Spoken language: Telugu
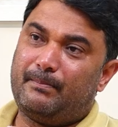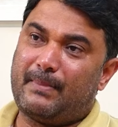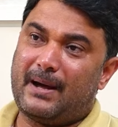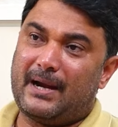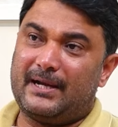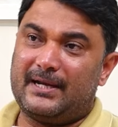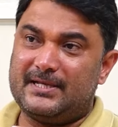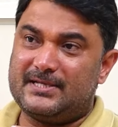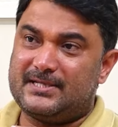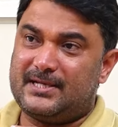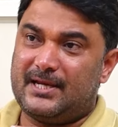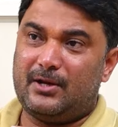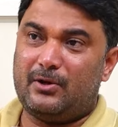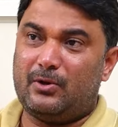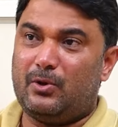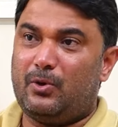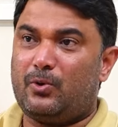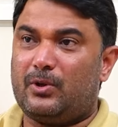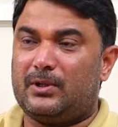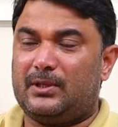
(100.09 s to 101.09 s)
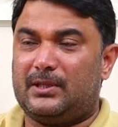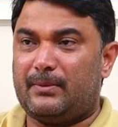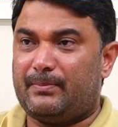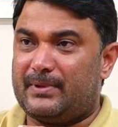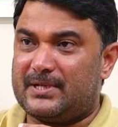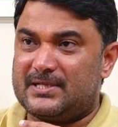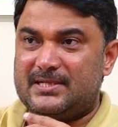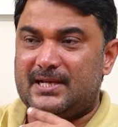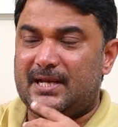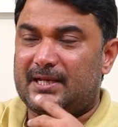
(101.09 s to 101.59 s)
పార్టీ శ్రేణిలో కొంత
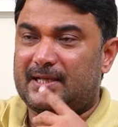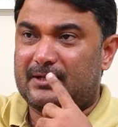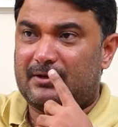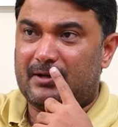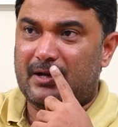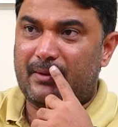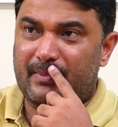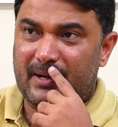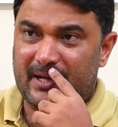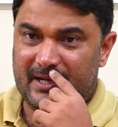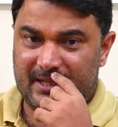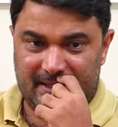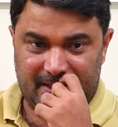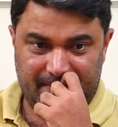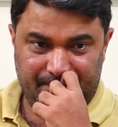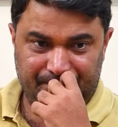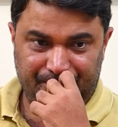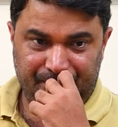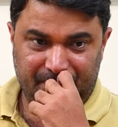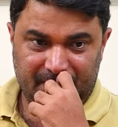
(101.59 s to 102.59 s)
ప్రశ్నార్థకంగా మారింది